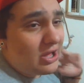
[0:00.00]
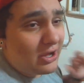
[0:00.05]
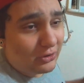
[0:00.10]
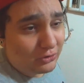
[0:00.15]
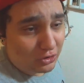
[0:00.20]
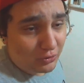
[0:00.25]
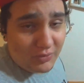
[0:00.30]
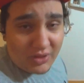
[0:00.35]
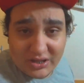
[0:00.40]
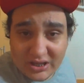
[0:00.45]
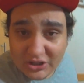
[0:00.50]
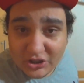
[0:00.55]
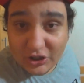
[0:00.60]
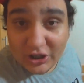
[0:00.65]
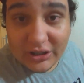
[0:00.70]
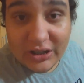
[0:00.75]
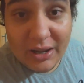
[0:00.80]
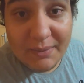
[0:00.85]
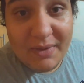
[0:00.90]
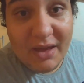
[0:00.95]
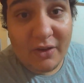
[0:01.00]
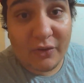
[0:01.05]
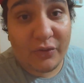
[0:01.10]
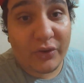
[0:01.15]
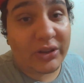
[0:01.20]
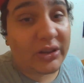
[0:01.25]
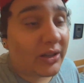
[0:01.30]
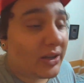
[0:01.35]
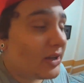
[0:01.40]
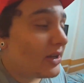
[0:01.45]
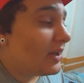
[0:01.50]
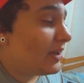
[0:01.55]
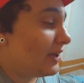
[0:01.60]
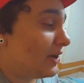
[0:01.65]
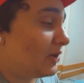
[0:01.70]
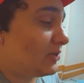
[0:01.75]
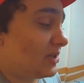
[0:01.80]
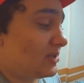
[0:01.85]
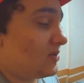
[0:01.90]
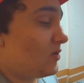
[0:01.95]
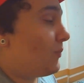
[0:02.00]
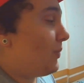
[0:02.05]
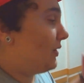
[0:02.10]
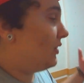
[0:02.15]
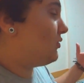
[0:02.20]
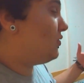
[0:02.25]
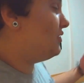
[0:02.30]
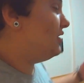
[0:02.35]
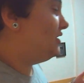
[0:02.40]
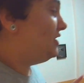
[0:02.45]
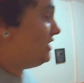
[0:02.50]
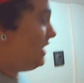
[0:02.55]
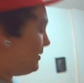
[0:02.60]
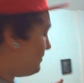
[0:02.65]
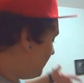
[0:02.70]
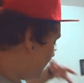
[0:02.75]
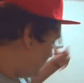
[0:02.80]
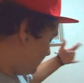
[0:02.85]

Eu tô me decidindo ainda na minha vida. Eu não sei se eu vou para Curitiba,